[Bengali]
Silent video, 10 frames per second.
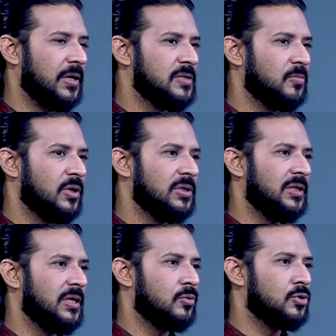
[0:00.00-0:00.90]
কাছে মনে হয়
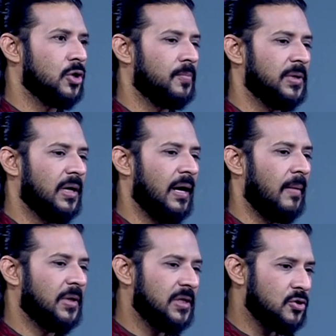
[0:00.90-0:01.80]
ঈদের উৎসবটা
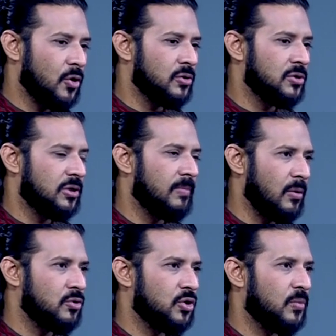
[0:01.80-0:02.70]
আমাদের চলচ্চিত্রের
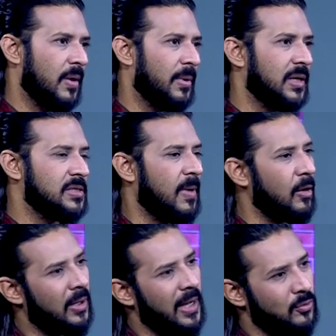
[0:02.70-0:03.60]
মানুষ হিসেবে আমার কাছে ভালো
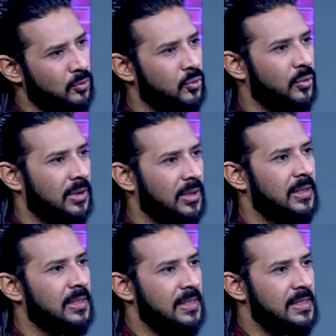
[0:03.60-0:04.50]
লাগে এতটুকুই
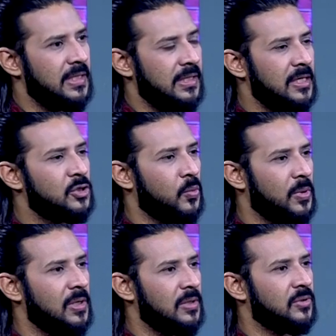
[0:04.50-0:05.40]
যে ঈদের ছবি
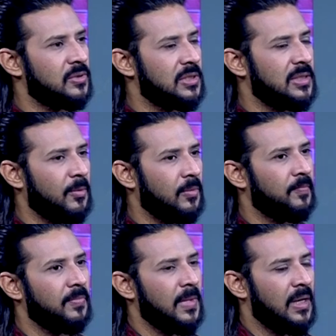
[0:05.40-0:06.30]
রিলিজ হচ্ছে যেমন
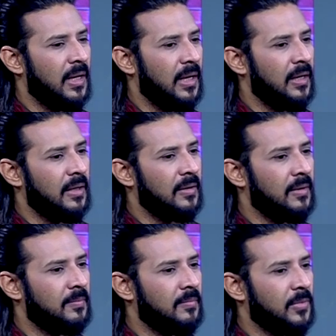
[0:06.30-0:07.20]

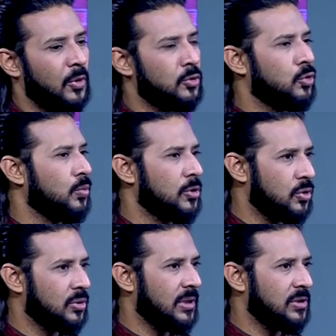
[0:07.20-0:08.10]
গত দু
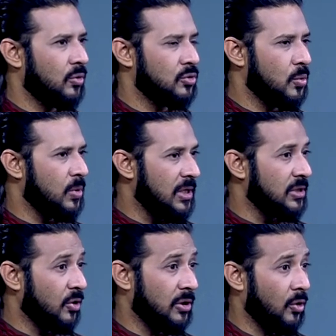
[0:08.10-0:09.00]
বছরটা যখন ছবি রিলিজ
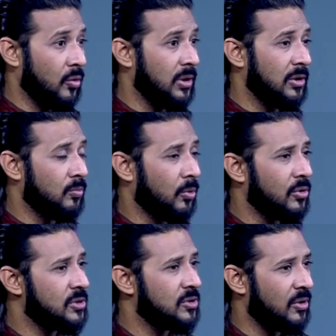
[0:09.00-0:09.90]
হয়নি তখন কিন্তু মনে
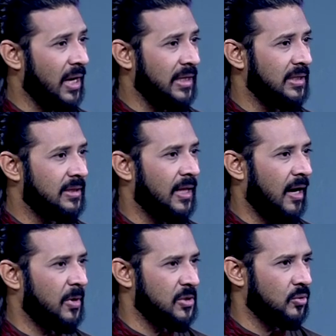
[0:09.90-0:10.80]
হচ্ছিল না ঈদ না
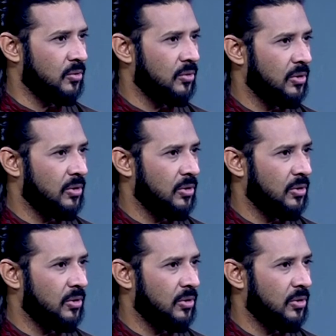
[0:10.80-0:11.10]
আমার জন্য